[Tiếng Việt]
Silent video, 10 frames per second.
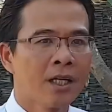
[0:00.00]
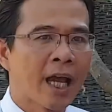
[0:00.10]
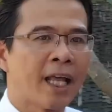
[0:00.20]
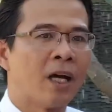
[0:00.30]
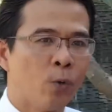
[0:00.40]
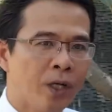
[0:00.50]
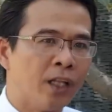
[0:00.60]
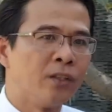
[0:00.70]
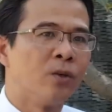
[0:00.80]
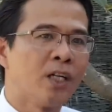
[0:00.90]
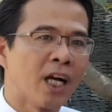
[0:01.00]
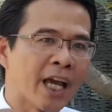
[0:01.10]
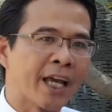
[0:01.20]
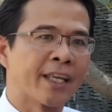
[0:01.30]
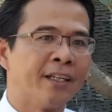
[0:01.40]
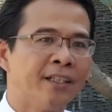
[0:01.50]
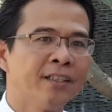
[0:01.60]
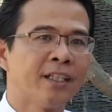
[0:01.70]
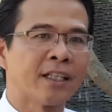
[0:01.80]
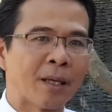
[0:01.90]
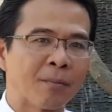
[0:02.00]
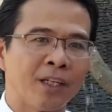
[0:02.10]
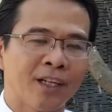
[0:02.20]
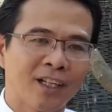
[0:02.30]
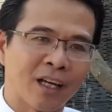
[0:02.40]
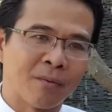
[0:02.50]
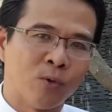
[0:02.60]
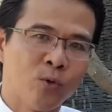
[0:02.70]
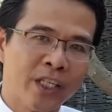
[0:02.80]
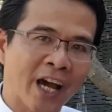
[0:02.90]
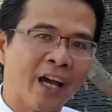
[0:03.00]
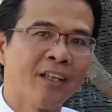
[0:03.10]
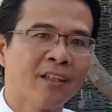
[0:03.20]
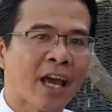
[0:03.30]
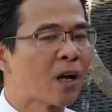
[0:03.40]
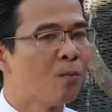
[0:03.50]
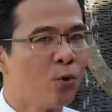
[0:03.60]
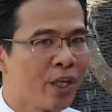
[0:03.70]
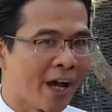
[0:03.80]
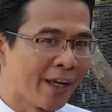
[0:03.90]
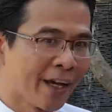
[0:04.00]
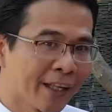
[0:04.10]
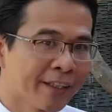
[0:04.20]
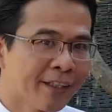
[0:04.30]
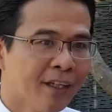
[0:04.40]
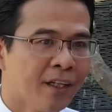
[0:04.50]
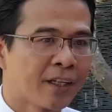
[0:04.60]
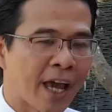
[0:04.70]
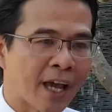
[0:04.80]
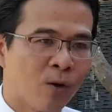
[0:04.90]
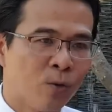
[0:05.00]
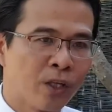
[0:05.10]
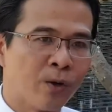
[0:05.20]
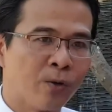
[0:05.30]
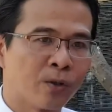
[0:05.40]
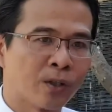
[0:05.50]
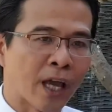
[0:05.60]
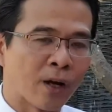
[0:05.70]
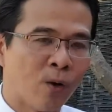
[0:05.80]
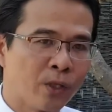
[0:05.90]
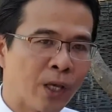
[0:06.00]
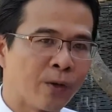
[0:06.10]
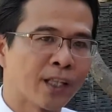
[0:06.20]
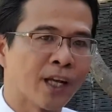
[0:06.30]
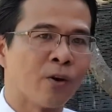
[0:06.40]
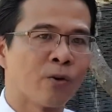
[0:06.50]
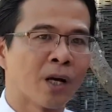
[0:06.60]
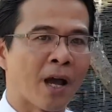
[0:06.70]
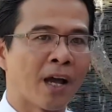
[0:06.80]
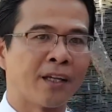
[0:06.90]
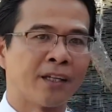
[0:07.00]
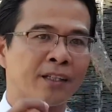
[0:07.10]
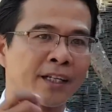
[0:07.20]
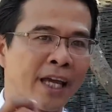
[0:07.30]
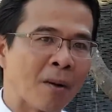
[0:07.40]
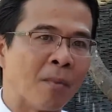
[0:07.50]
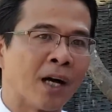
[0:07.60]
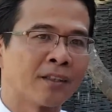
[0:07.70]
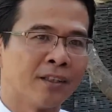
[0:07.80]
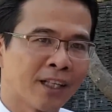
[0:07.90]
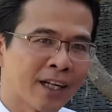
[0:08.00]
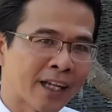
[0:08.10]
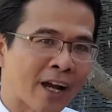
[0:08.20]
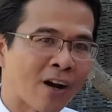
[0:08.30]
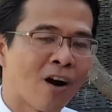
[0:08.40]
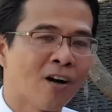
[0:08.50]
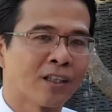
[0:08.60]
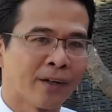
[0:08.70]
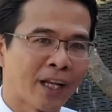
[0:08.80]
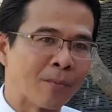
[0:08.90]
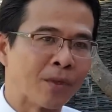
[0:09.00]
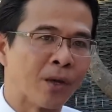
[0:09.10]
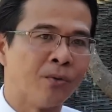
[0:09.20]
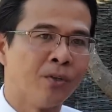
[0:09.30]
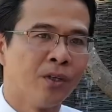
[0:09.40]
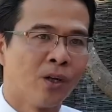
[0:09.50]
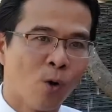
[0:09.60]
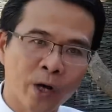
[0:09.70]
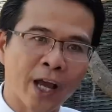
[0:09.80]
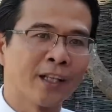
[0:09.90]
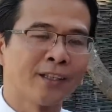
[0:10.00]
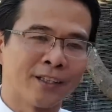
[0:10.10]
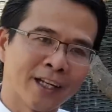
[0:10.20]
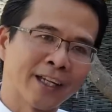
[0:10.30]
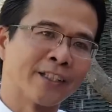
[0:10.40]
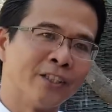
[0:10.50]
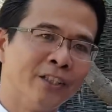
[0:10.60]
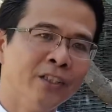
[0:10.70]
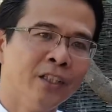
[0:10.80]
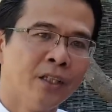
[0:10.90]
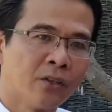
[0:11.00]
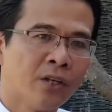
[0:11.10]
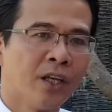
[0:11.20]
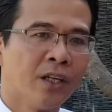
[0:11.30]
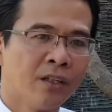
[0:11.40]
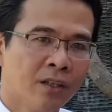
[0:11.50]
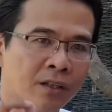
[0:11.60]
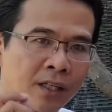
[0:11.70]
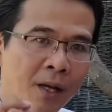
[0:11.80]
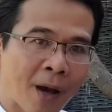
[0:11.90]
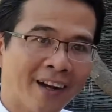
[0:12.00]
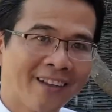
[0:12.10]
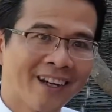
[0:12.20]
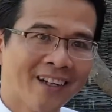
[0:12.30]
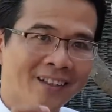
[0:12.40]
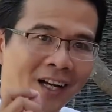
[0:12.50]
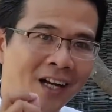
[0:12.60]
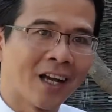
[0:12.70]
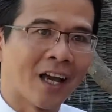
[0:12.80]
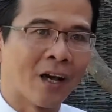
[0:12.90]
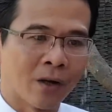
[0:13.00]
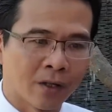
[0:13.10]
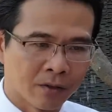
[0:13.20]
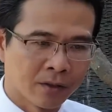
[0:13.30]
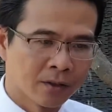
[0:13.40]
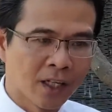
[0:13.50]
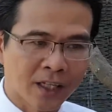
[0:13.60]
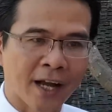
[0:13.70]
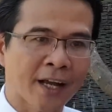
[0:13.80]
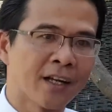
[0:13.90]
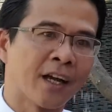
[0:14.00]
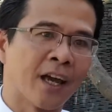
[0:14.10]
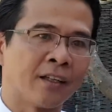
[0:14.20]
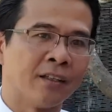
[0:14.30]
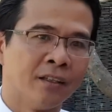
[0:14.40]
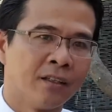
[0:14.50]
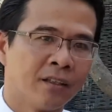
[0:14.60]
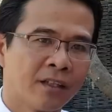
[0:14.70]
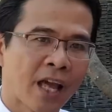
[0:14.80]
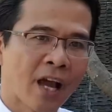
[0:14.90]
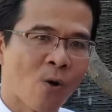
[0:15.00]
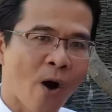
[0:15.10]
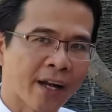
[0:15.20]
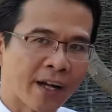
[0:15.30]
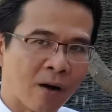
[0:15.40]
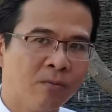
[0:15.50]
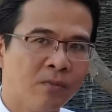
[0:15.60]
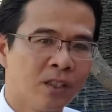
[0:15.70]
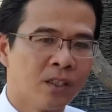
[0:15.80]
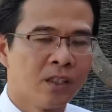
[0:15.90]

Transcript: Thứ hai là quy định của ngân hàng nhà nước, anh em thì rất là muốn dễ, ai cũng muốn dễ hết. Càng thu nhiều, càng thu nhiều giấy tờ của các bạn thì người ta càng mệt, người ta càng khó, người ta phải làm nhiều. Thu càng ít người ta càng sướng. Tuy nhiên các bạn nên nhớ ngân hàng, tất cả các ngân hàng đang hoạt động